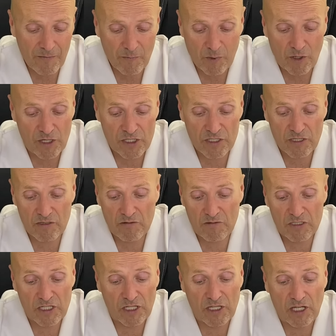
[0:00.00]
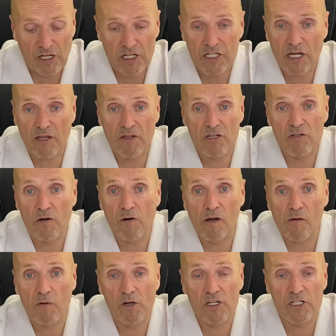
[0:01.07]
Pues si tenéis acceso a una
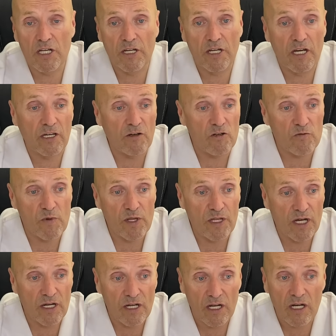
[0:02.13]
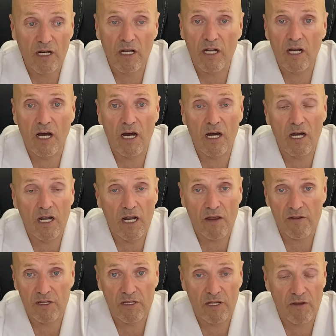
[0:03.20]
herboristería y que os vendan el,
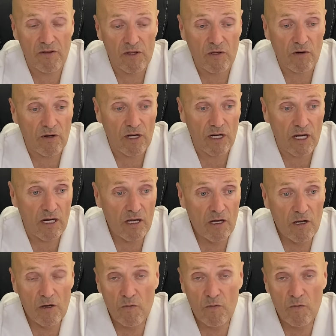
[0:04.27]
aceite de citronela,